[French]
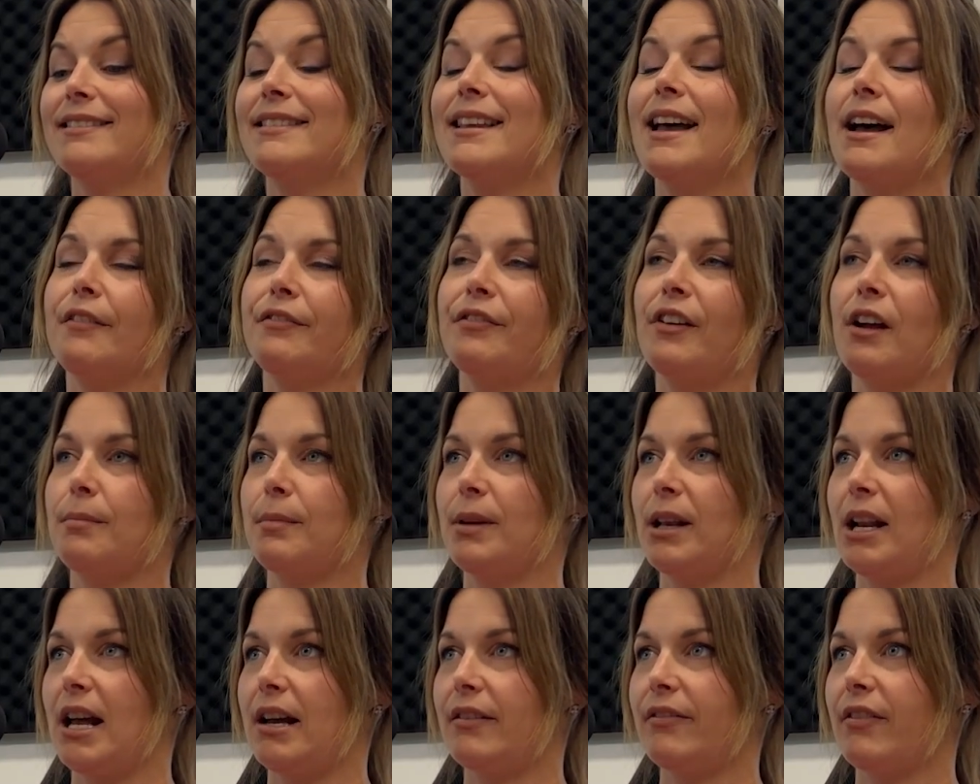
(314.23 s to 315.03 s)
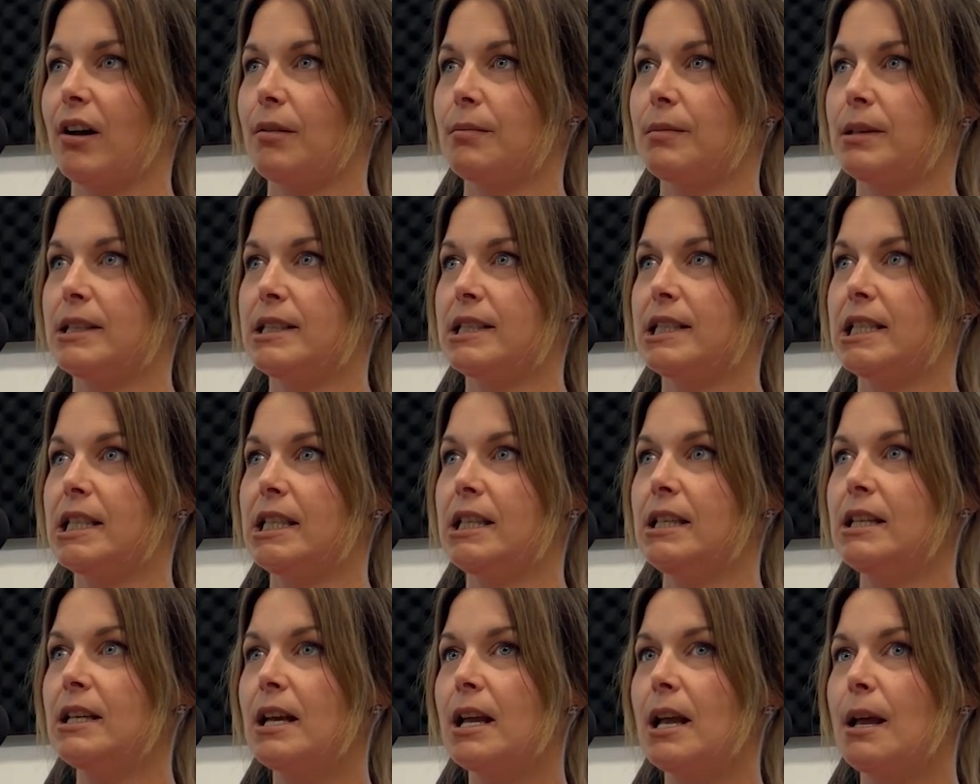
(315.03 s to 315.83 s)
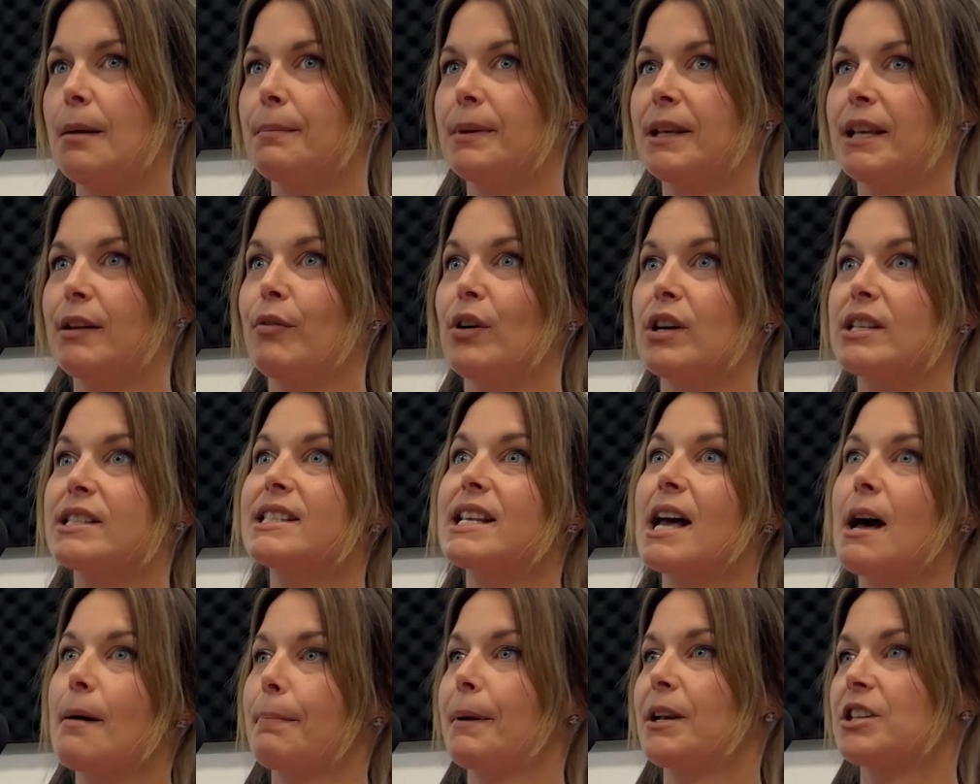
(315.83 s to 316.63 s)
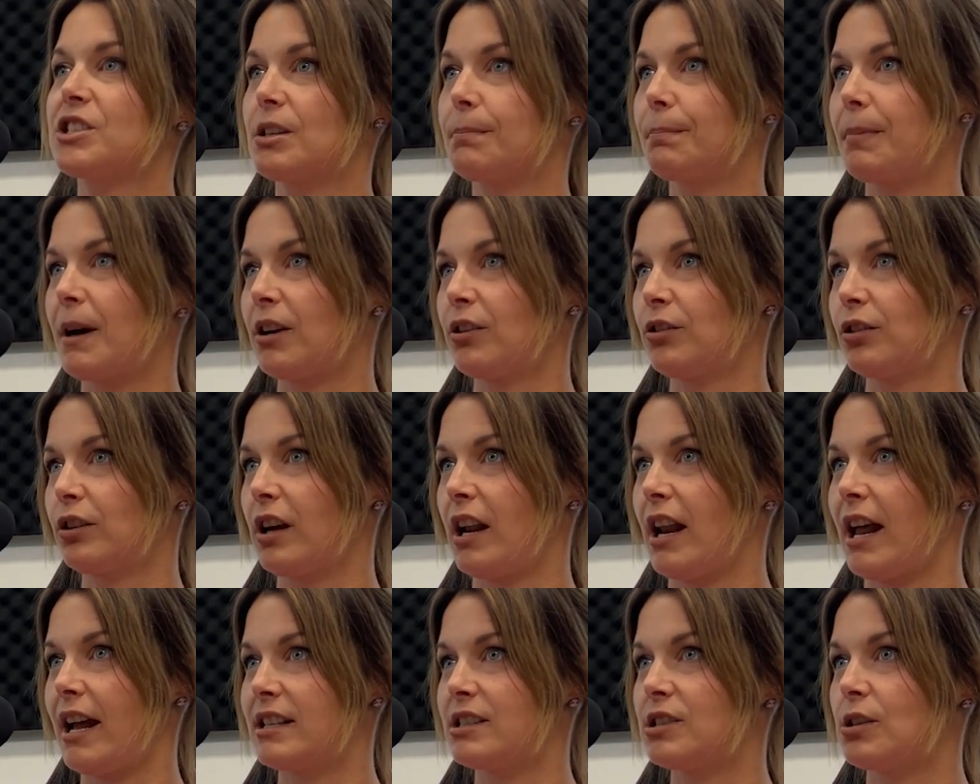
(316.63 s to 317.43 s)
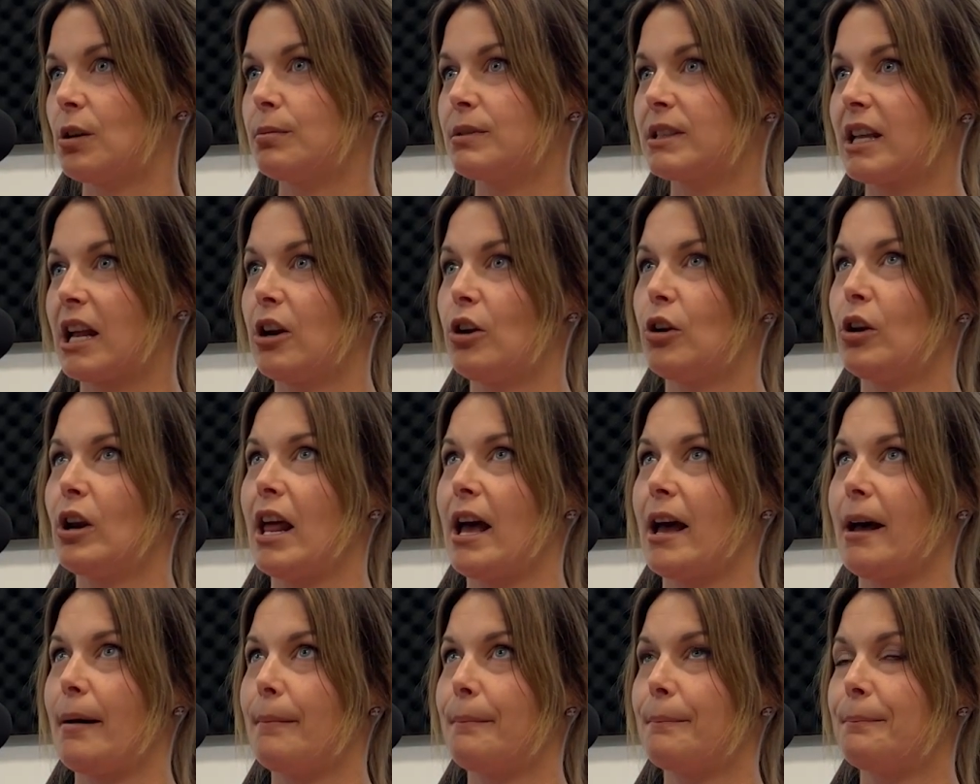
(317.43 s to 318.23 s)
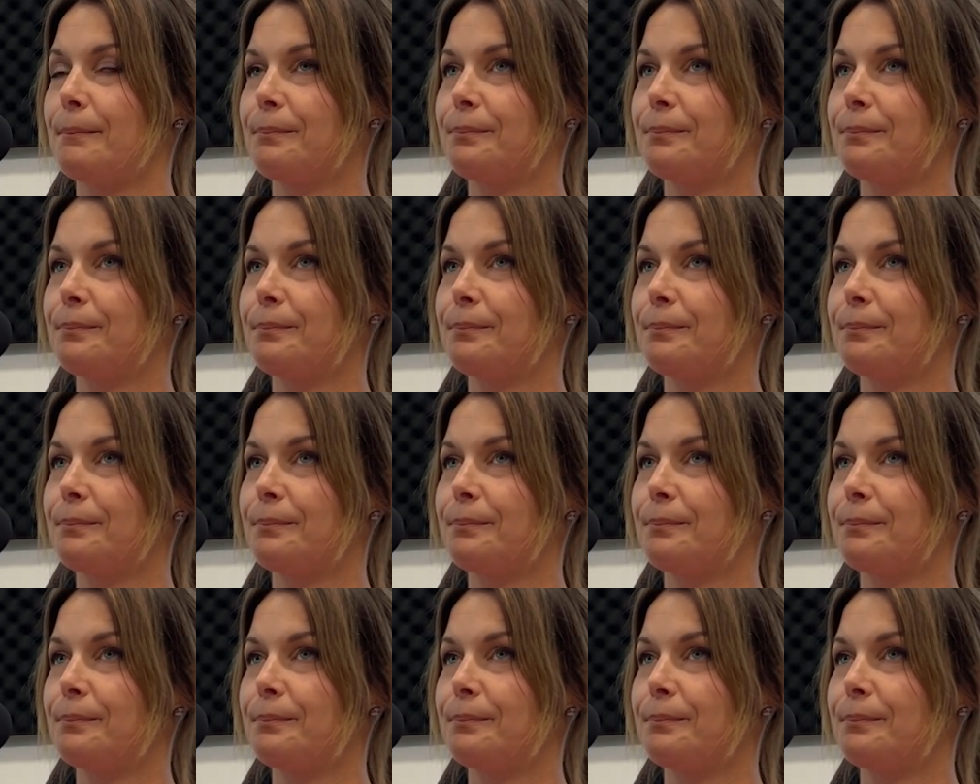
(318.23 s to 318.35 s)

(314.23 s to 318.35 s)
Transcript: affamée l'avant-midi, puis qui va s'empêcher de prendre une collation, parce qu'elle a